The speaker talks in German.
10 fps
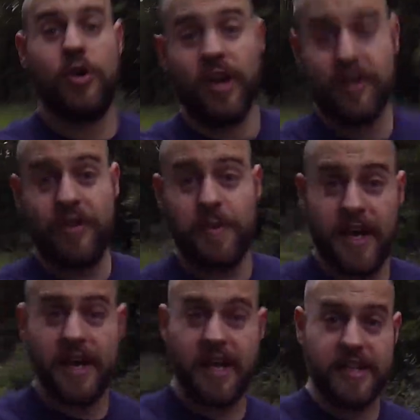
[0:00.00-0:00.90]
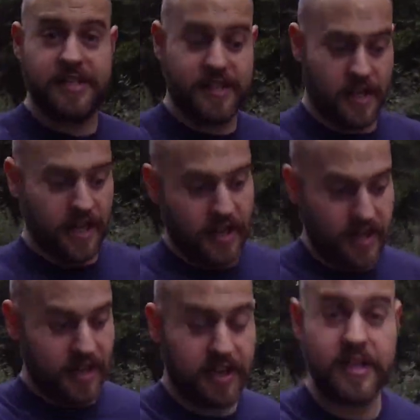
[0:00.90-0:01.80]
Ein Kollege von mir, der ist
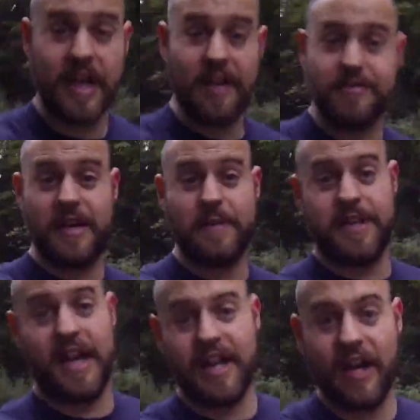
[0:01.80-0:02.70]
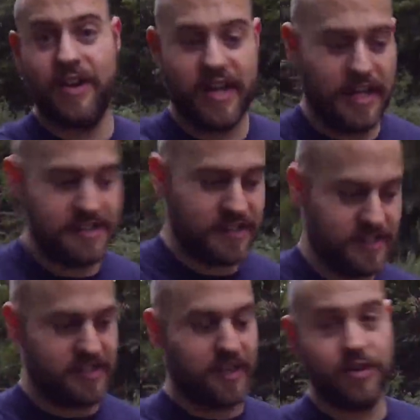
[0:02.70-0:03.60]
äh, Kfz-Mechaniker und der hat sich
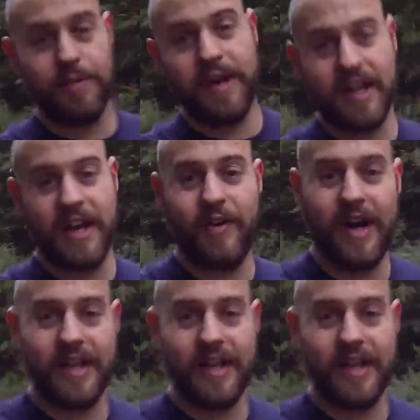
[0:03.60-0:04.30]
das Auto mal genauer